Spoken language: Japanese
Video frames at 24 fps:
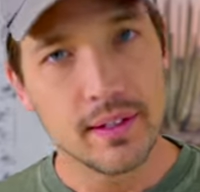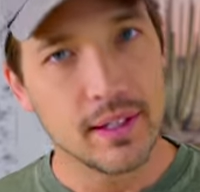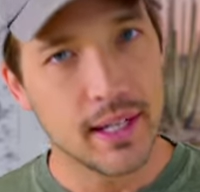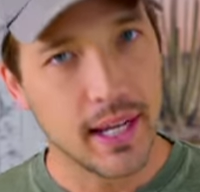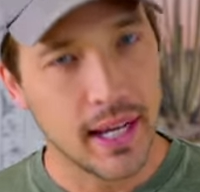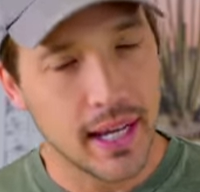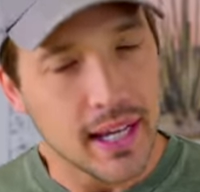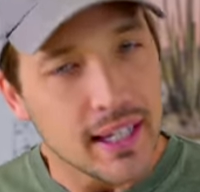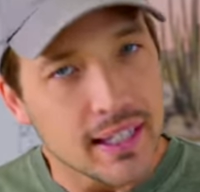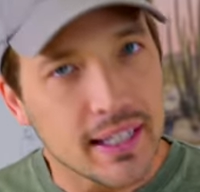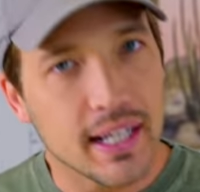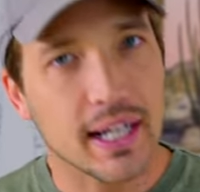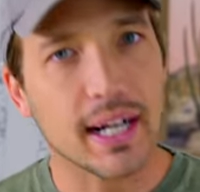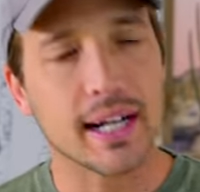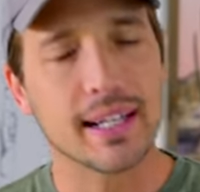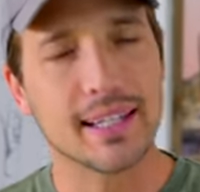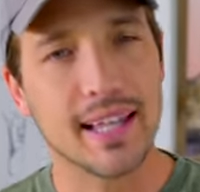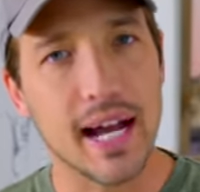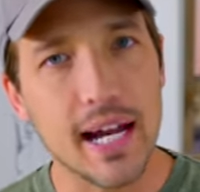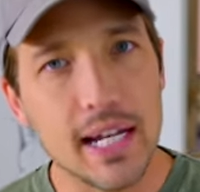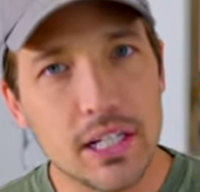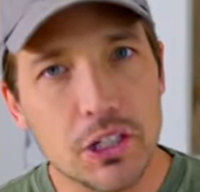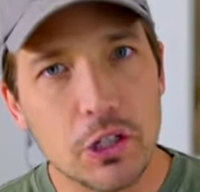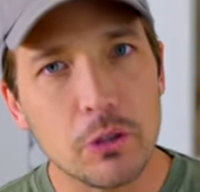ね。だから
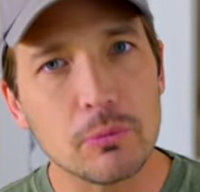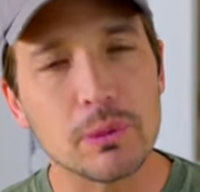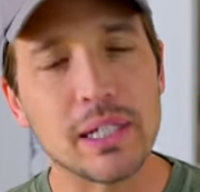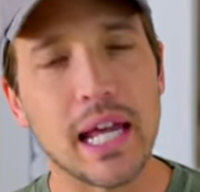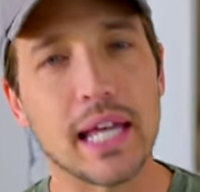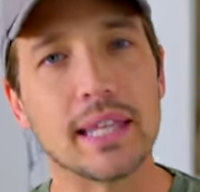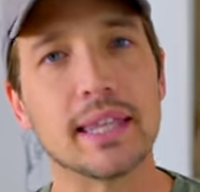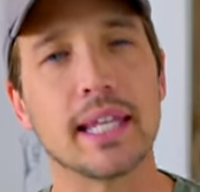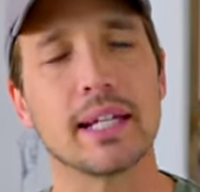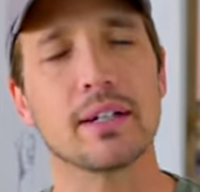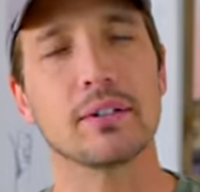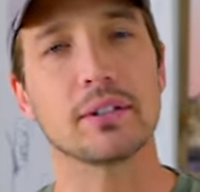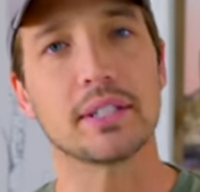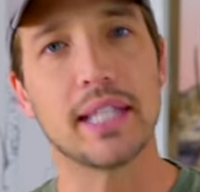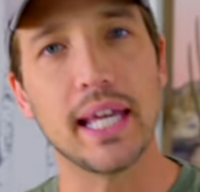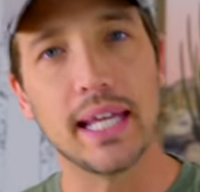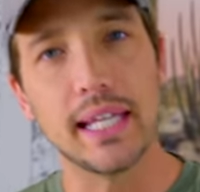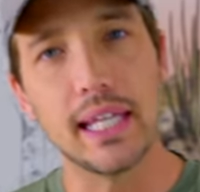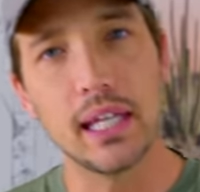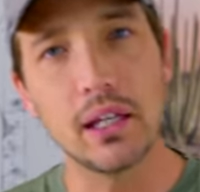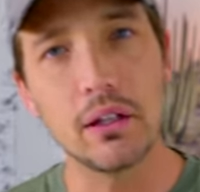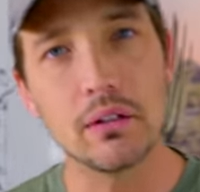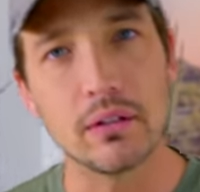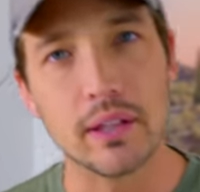大丈夫なんだよ。
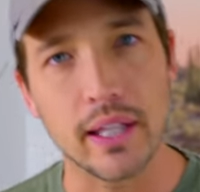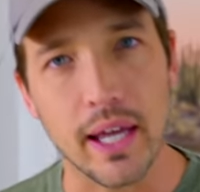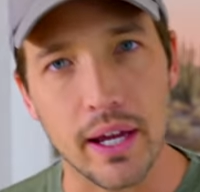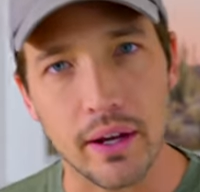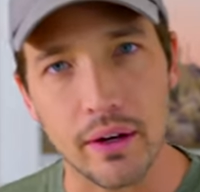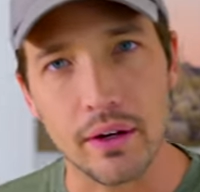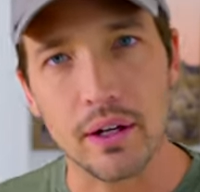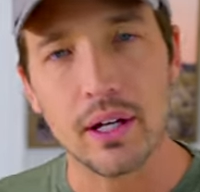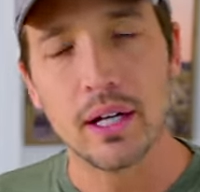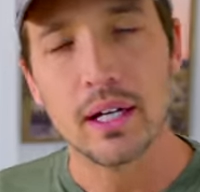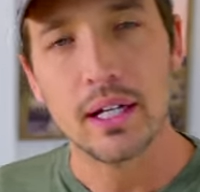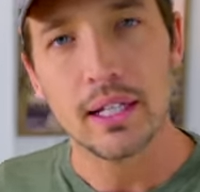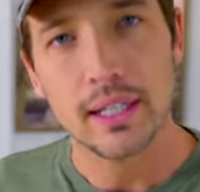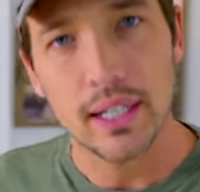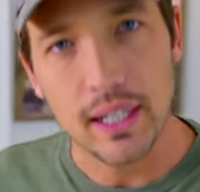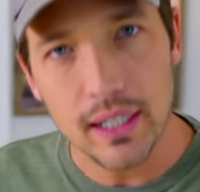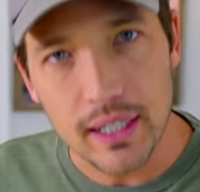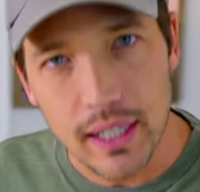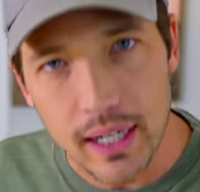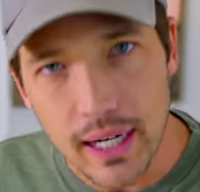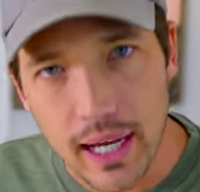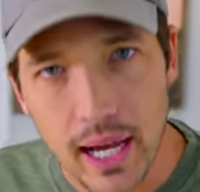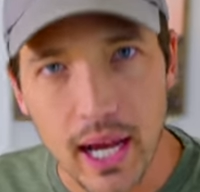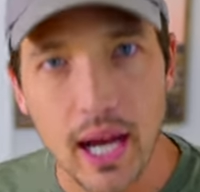できるんだよ。だ
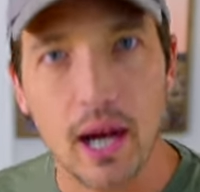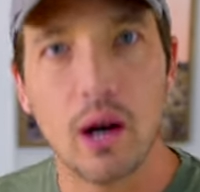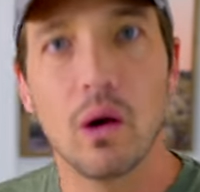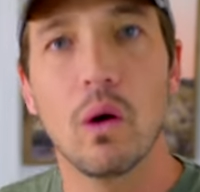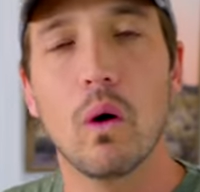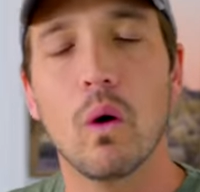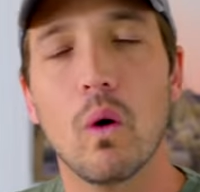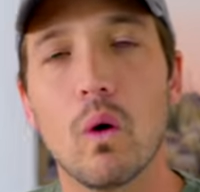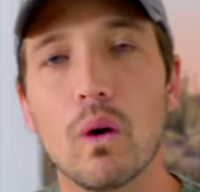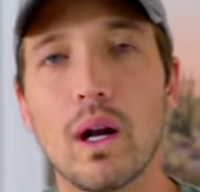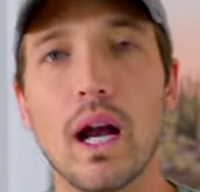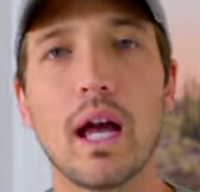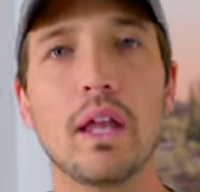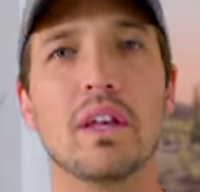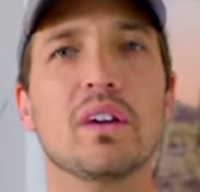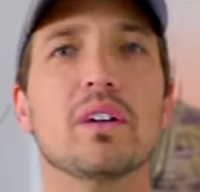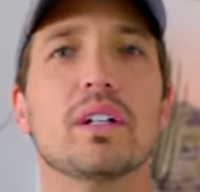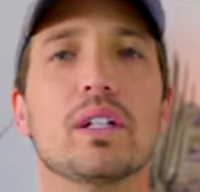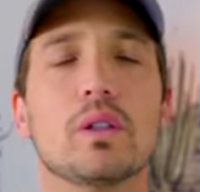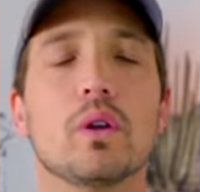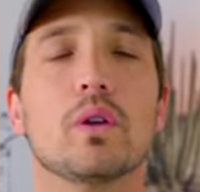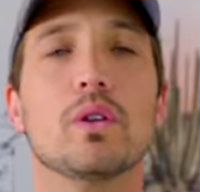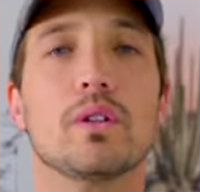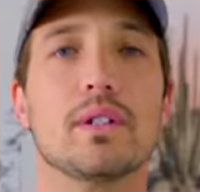から他
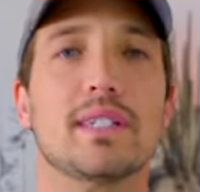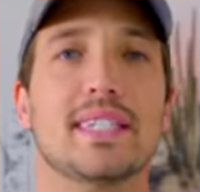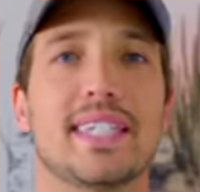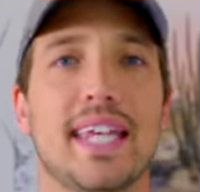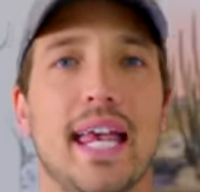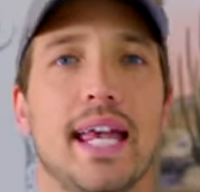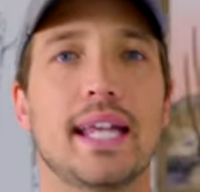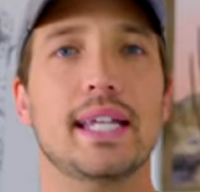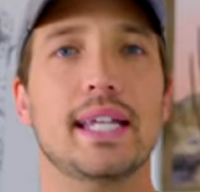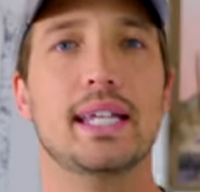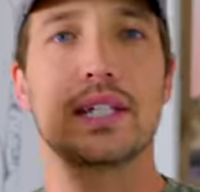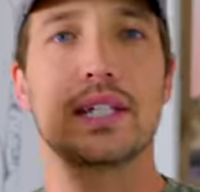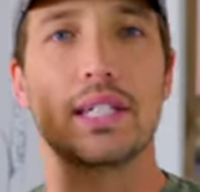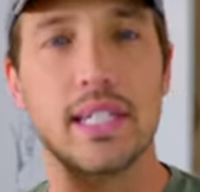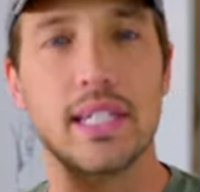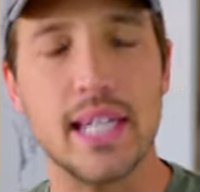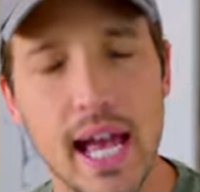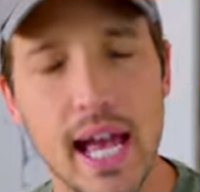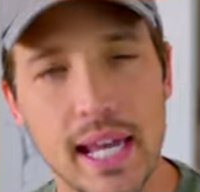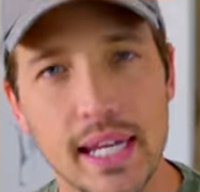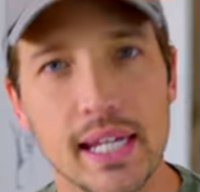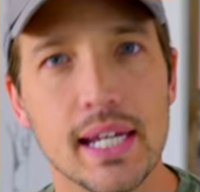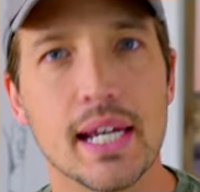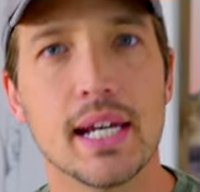の人のせいにし
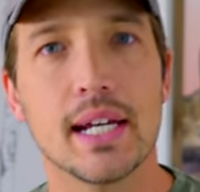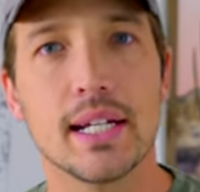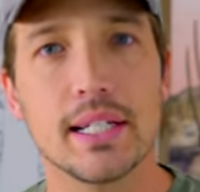ない。